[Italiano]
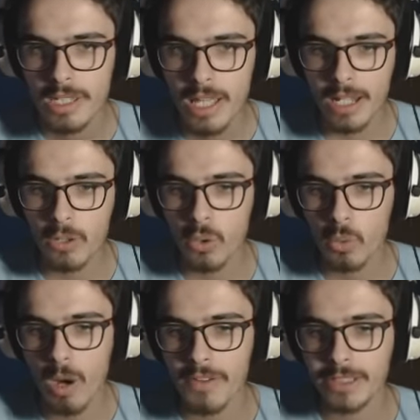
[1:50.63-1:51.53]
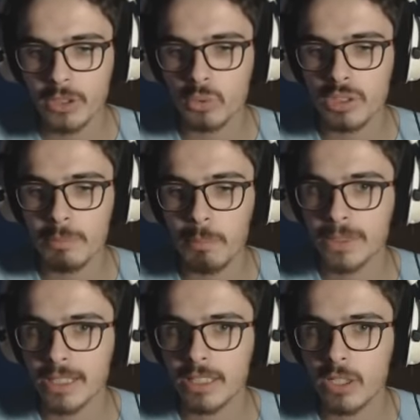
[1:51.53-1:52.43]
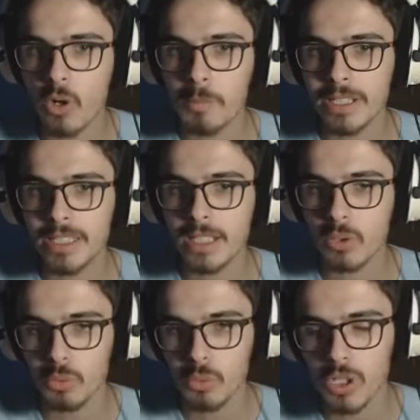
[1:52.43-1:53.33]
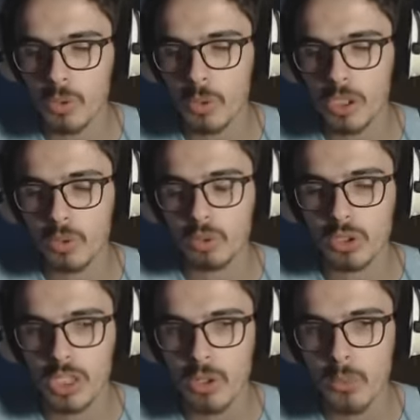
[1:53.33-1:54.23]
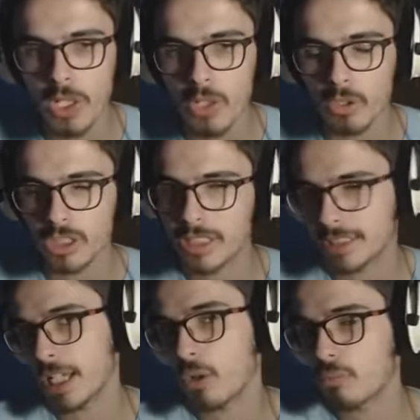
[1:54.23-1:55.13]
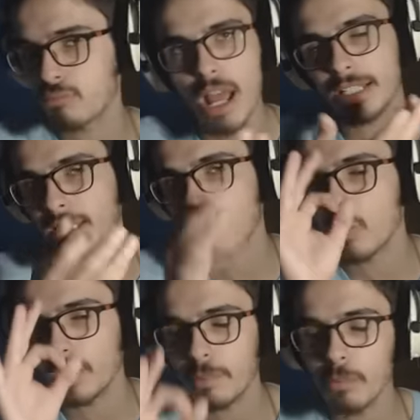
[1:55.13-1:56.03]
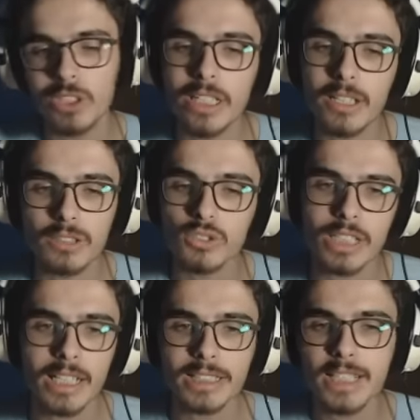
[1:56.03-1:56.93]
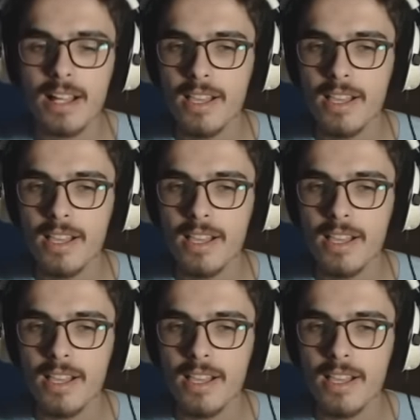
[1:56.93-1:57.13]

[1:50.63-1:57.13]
eccolo qua ovviamente sono tutti impostati come tick 1 quindi tutto tranquillo tick 0 beh in realtà comunque è il primo tick in sostanza